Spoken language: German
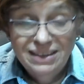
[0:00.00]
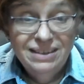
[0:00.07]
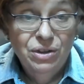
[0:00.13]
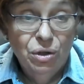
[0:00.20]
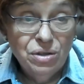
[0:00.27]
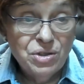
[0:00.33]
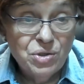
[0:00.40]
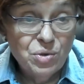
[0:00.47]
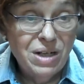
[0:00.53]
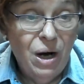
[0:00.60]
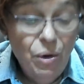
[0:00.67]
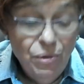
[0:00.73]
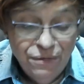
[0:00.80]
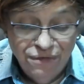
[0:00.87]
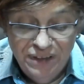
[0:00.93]
noch zu
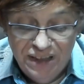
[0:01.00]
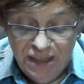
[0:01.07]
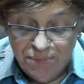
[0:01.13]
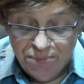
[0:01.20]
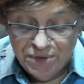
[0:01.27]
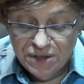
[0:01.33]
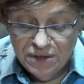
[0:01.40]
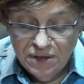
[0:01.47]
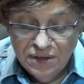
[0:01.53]
kaufen gibt.